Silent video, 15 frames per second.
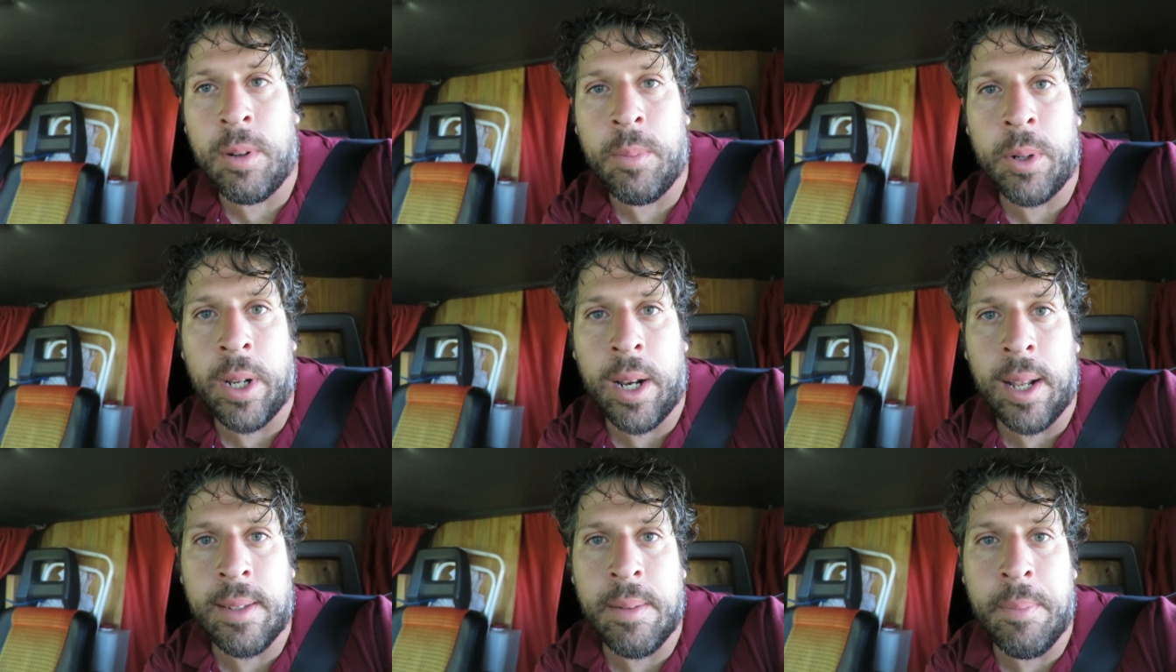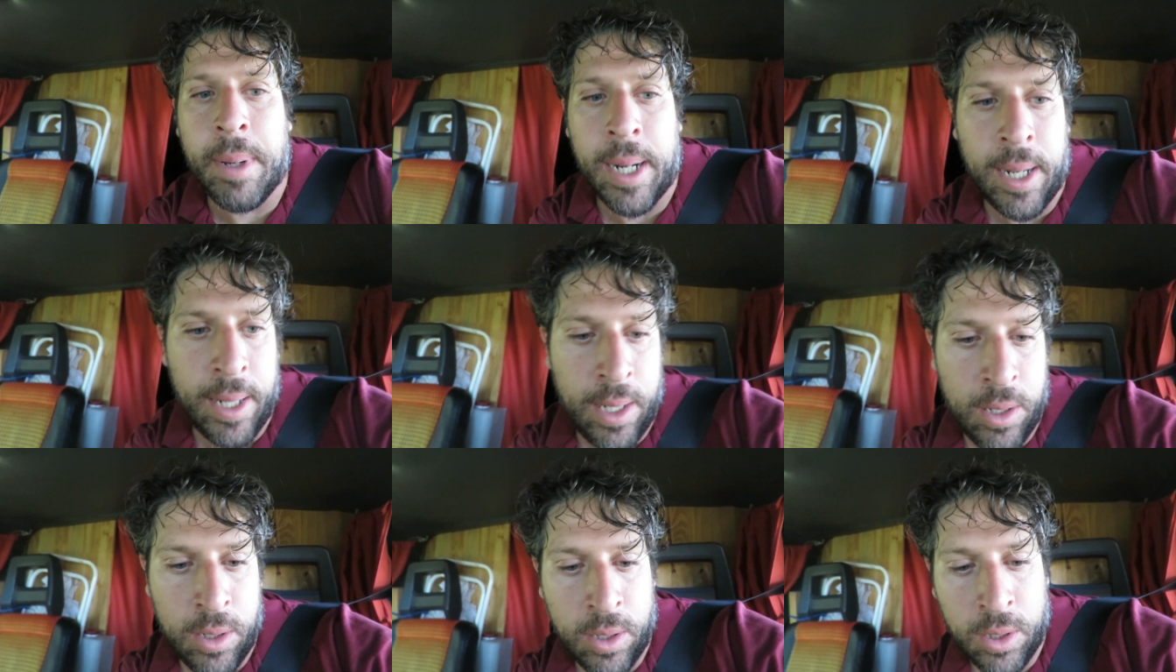fue a ponerlas en
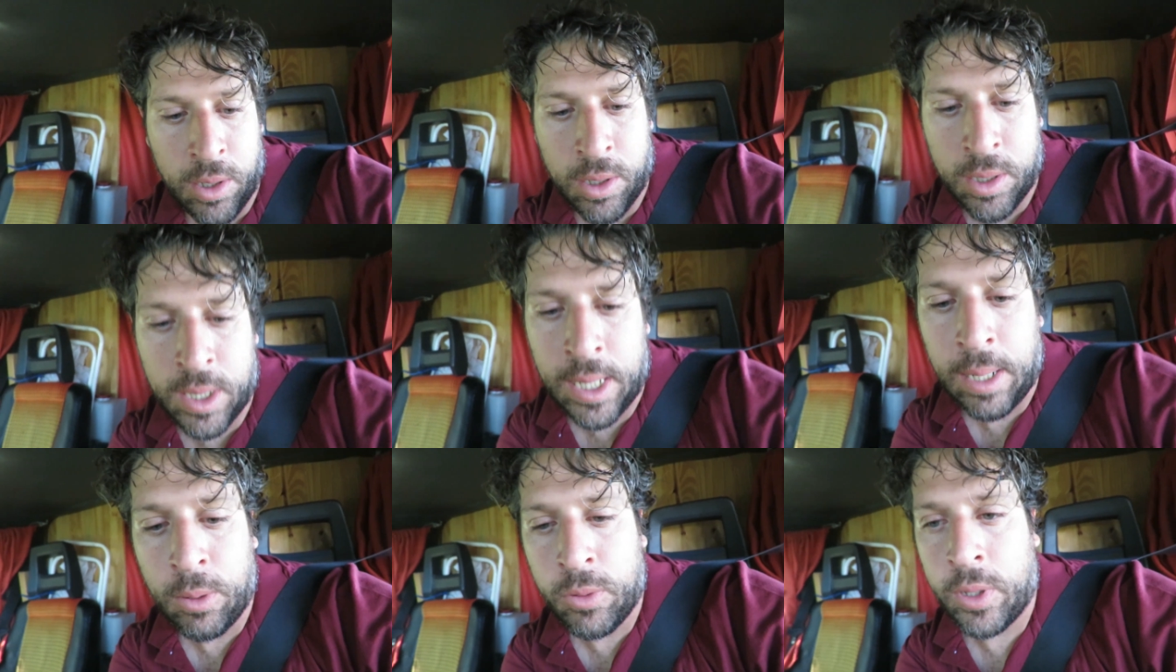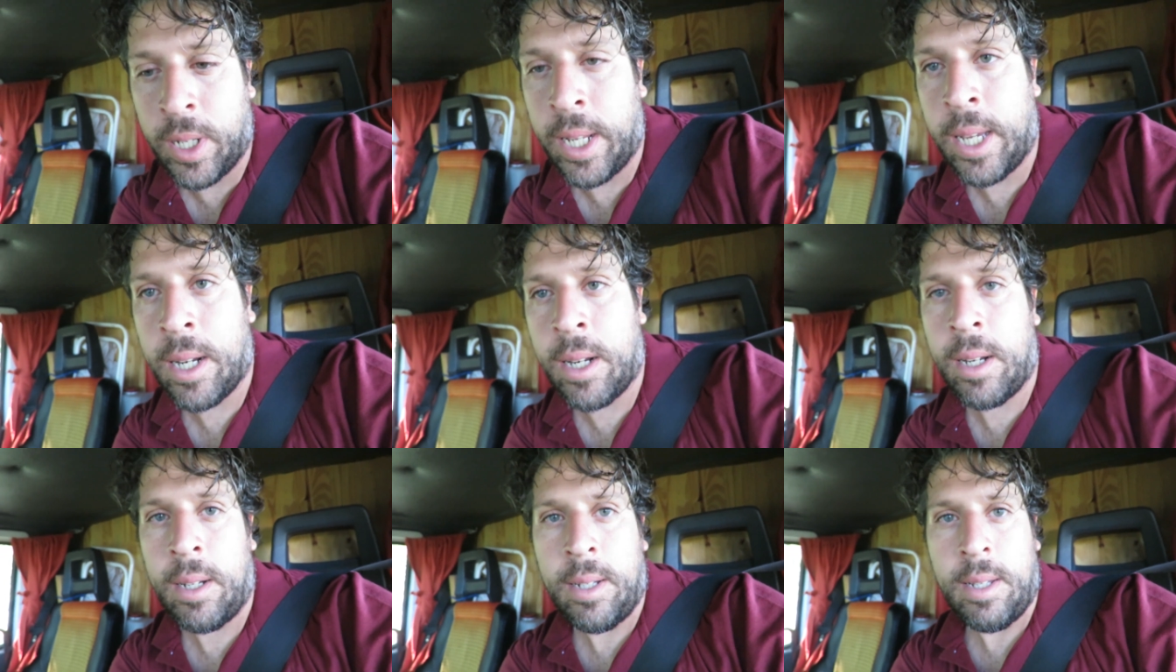paralelo con la auxiliar,
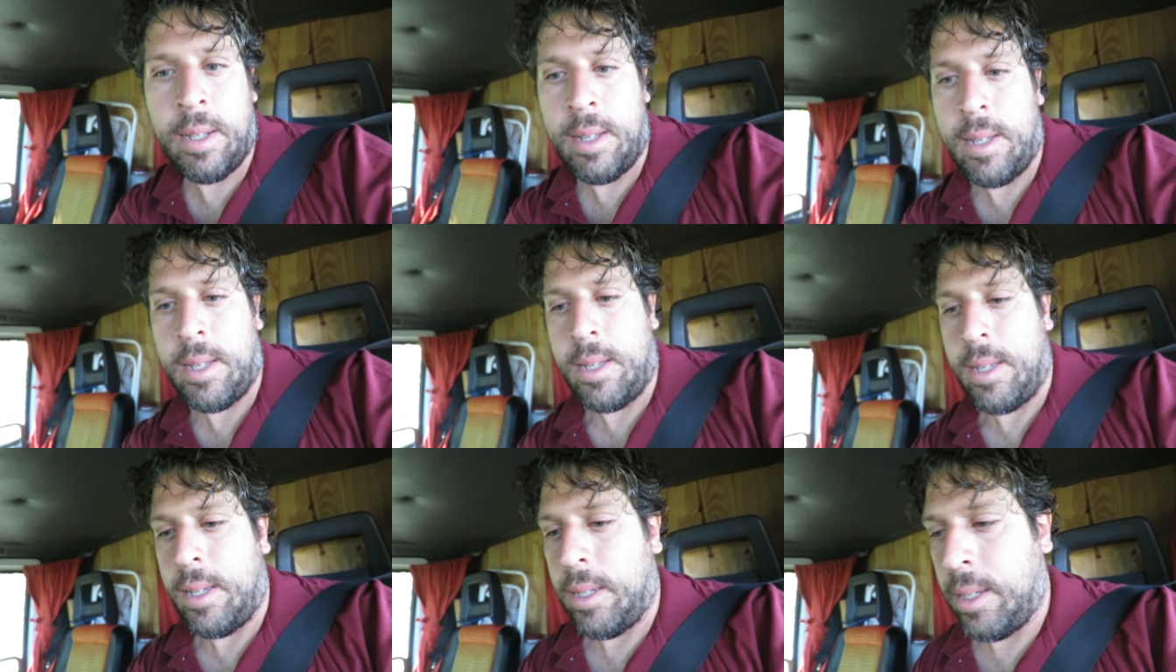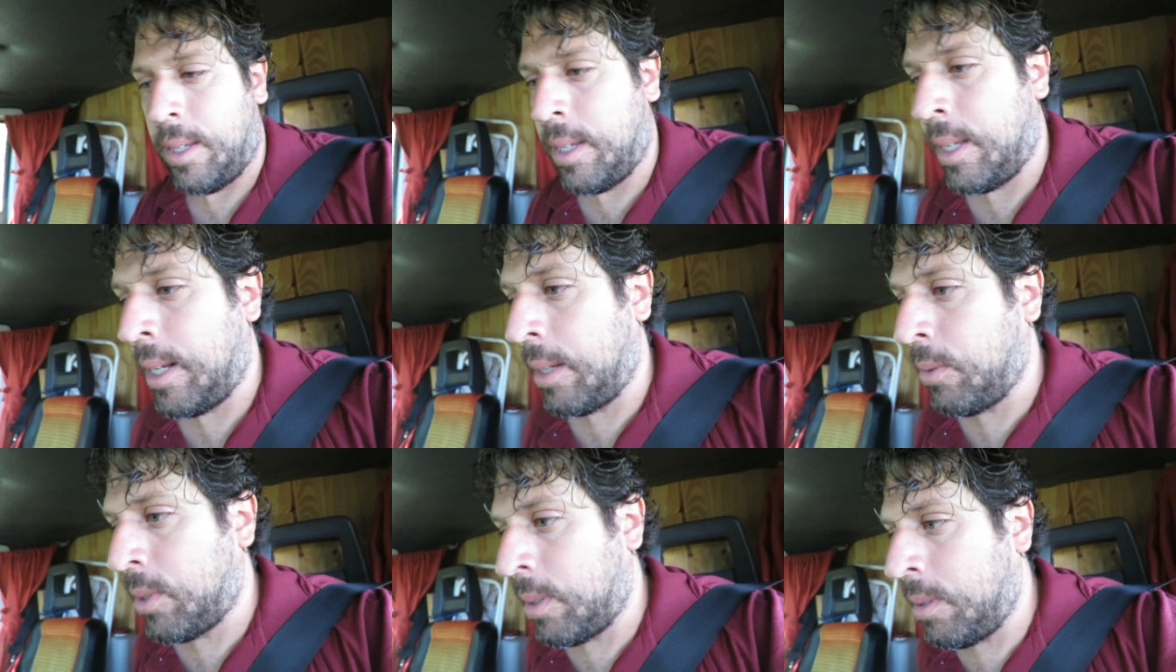que es
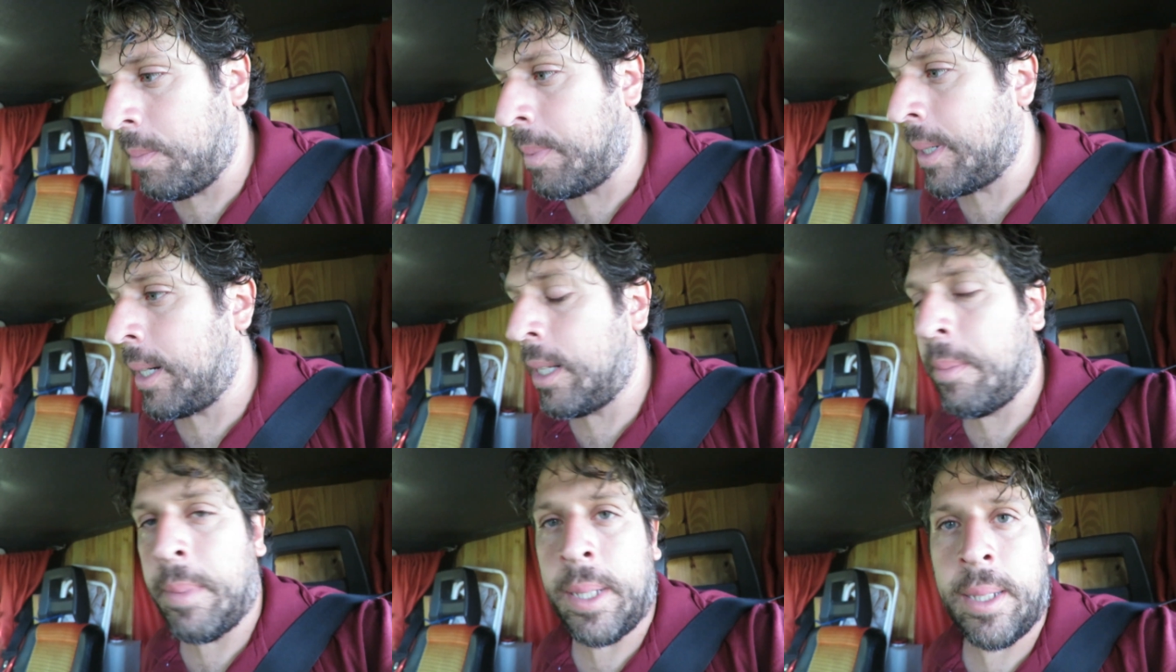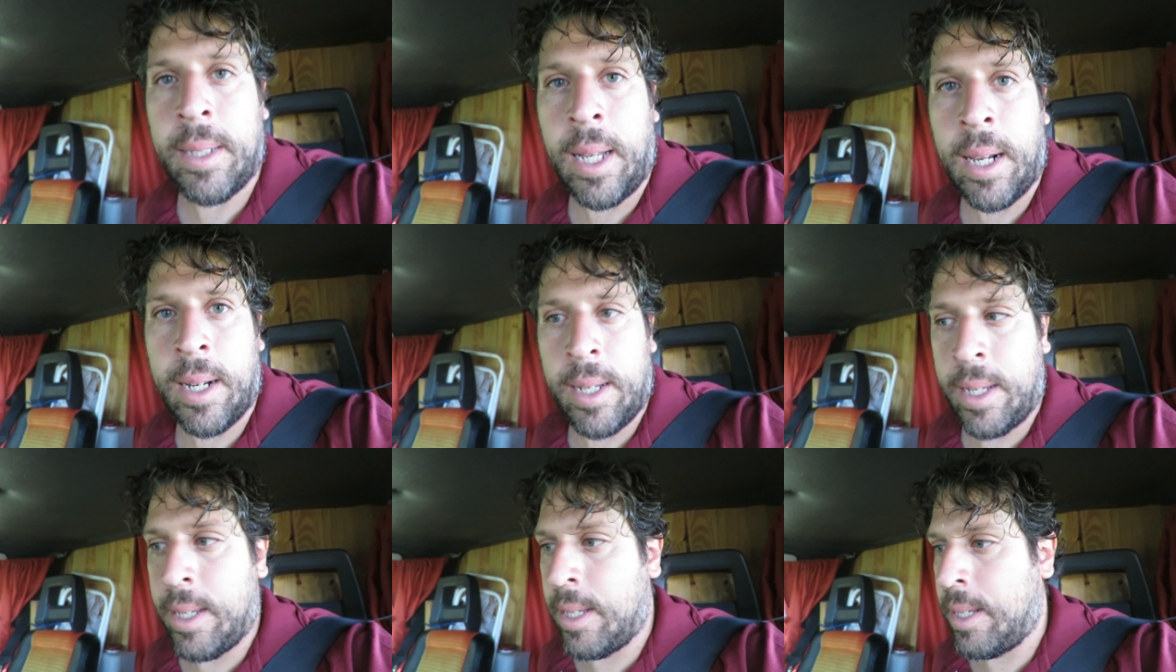la que usamos para alimentar
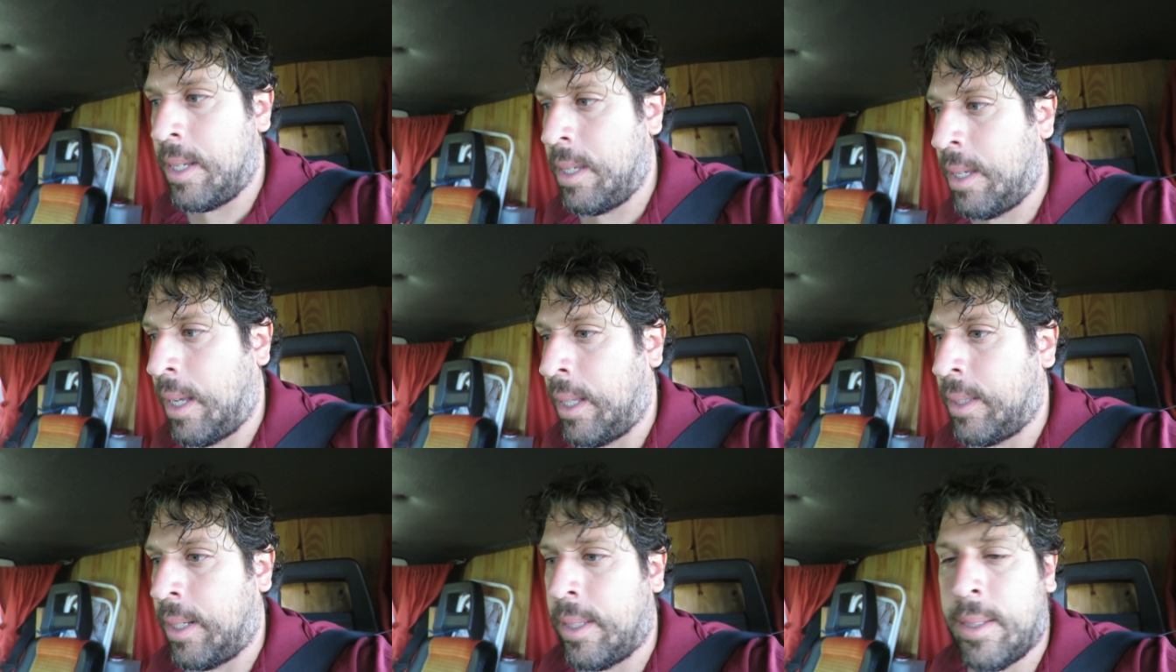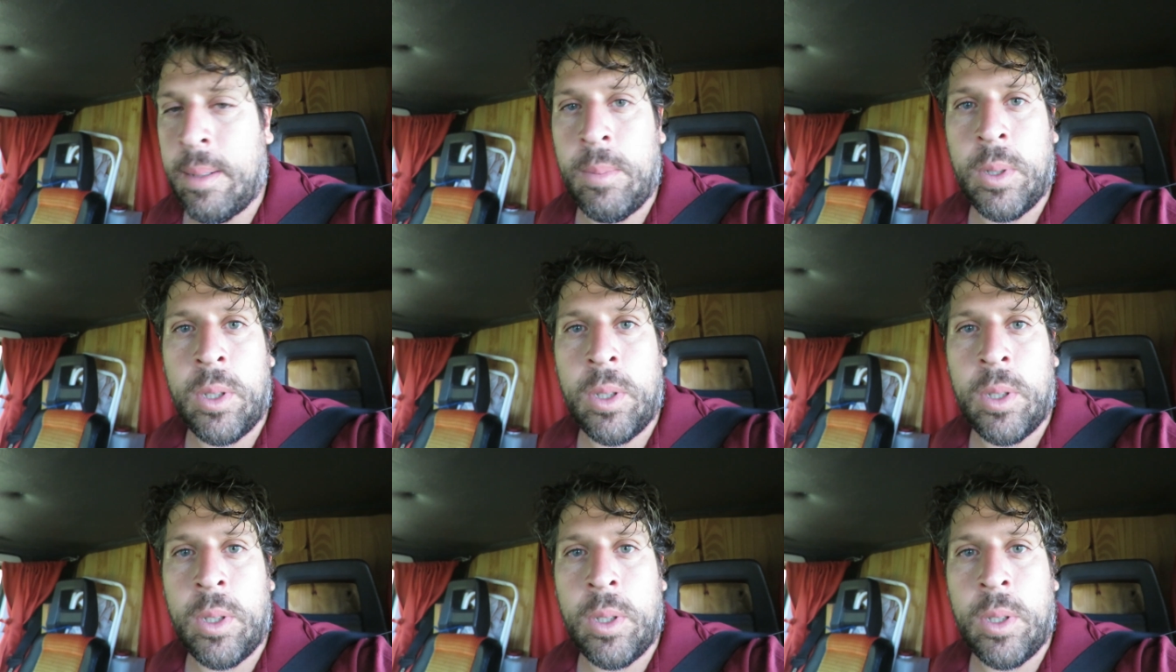atrás el